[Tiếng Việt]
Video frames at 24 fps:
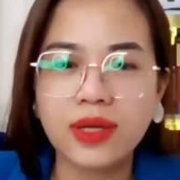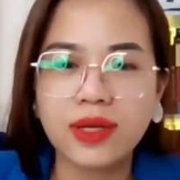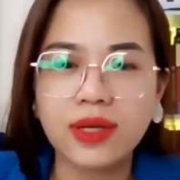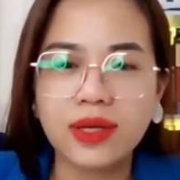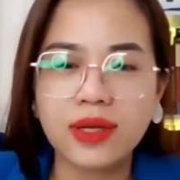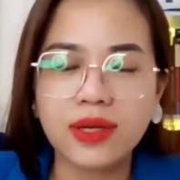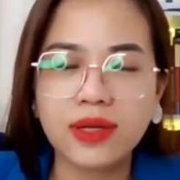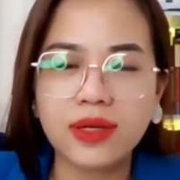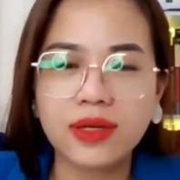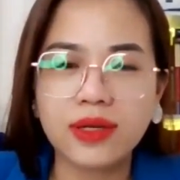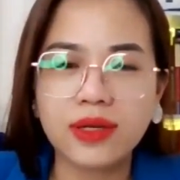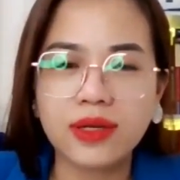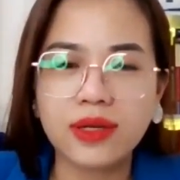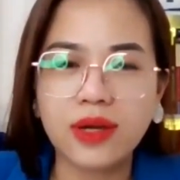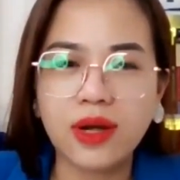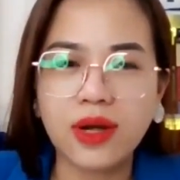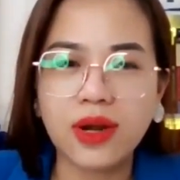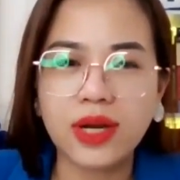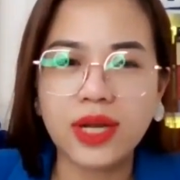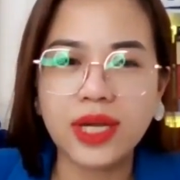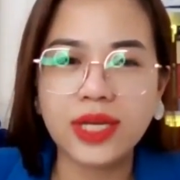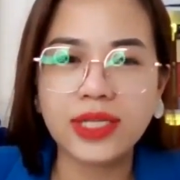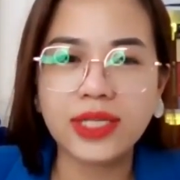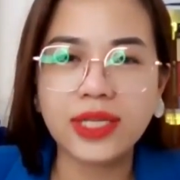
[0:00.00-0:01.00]
à,
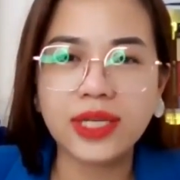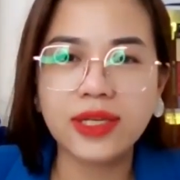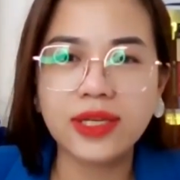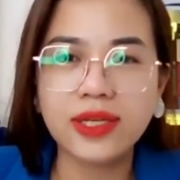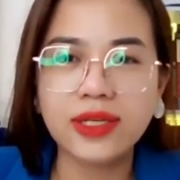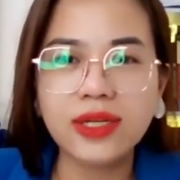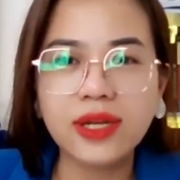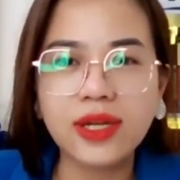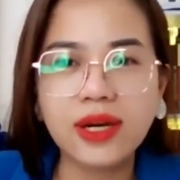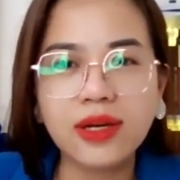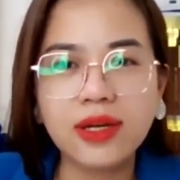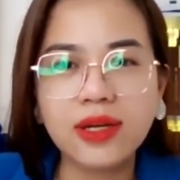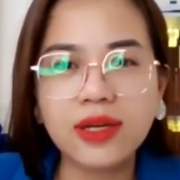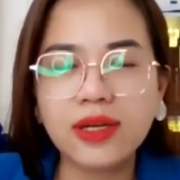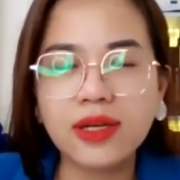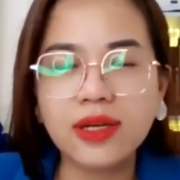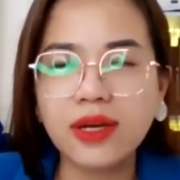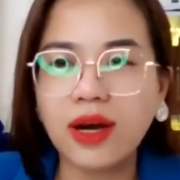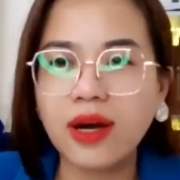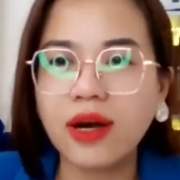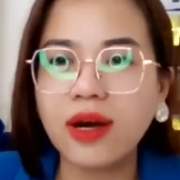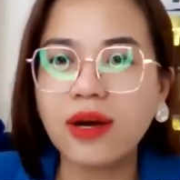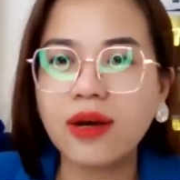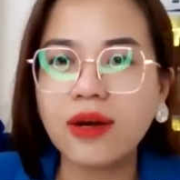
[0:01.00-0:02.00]
gọi là gì nơi
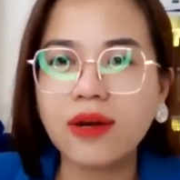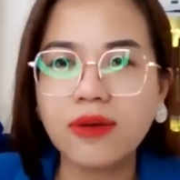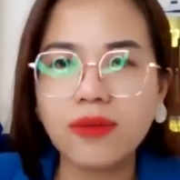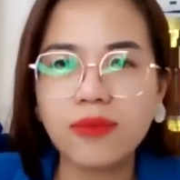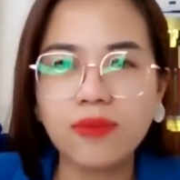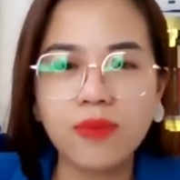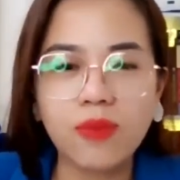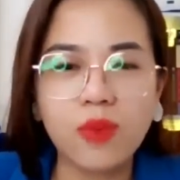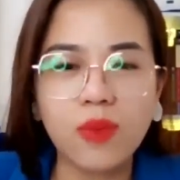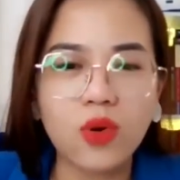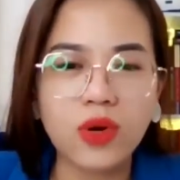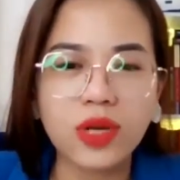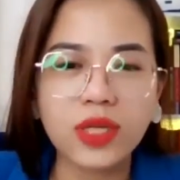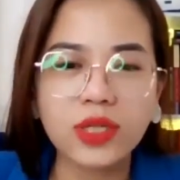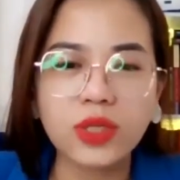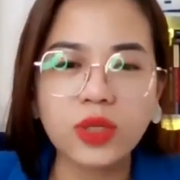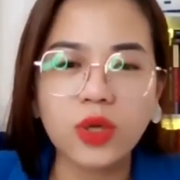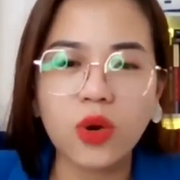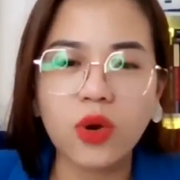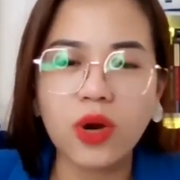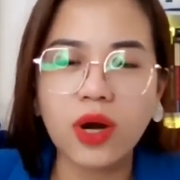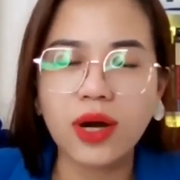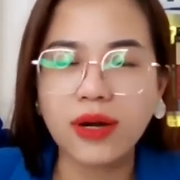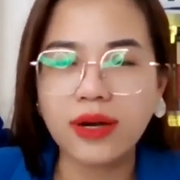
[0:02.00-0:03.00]
ở một cái
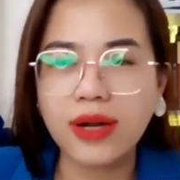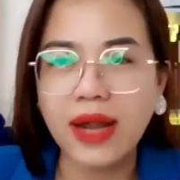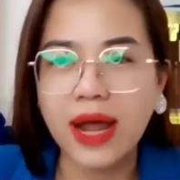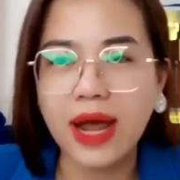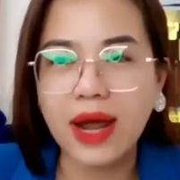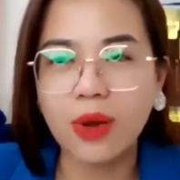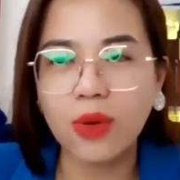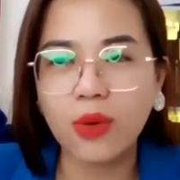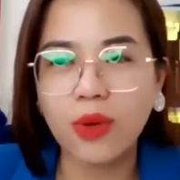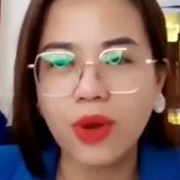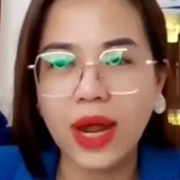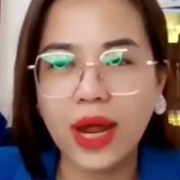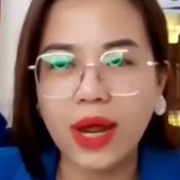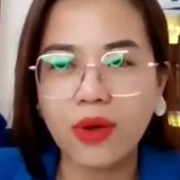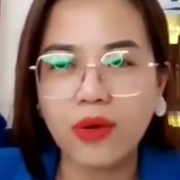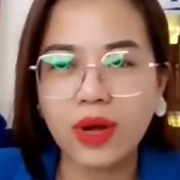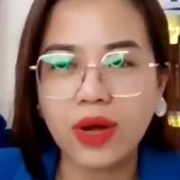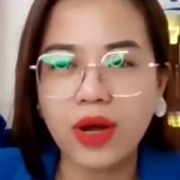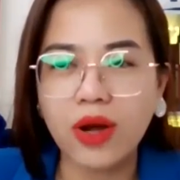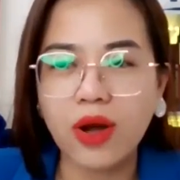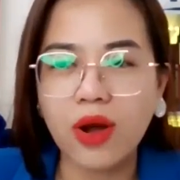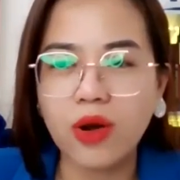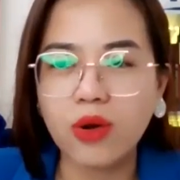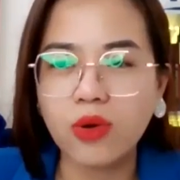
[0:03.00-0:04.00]
chỗ ở đàng hoàng
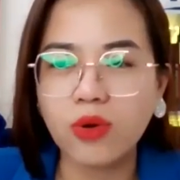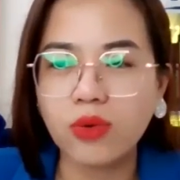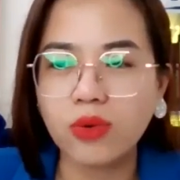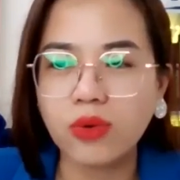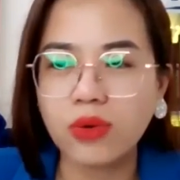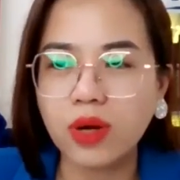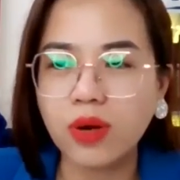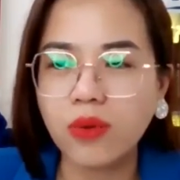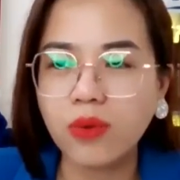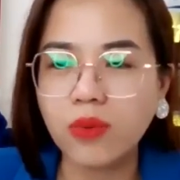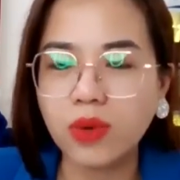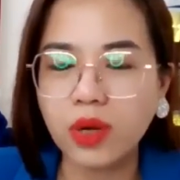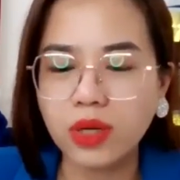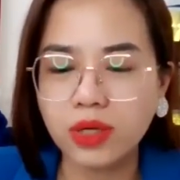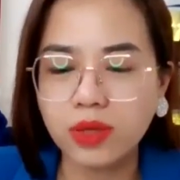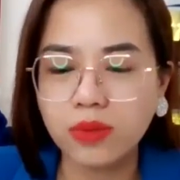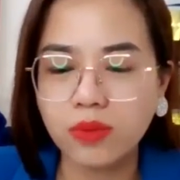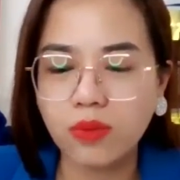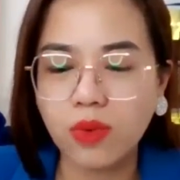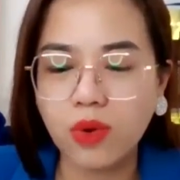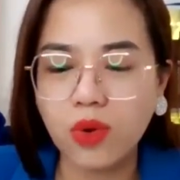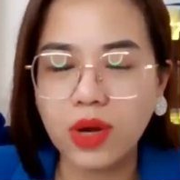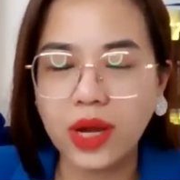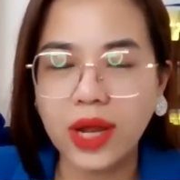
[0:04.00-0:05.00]
hoặc họ cũng không có
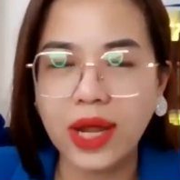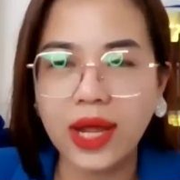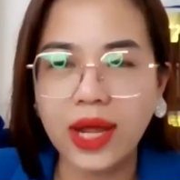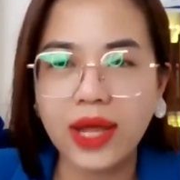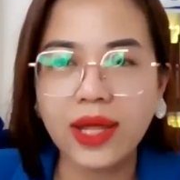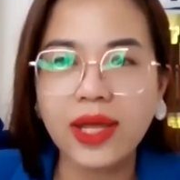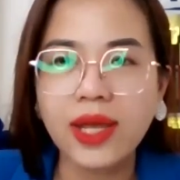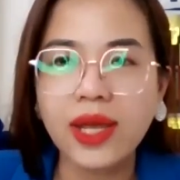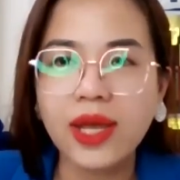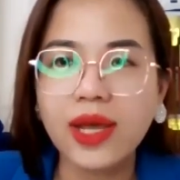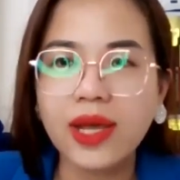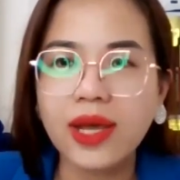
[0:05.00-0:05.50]
được một cái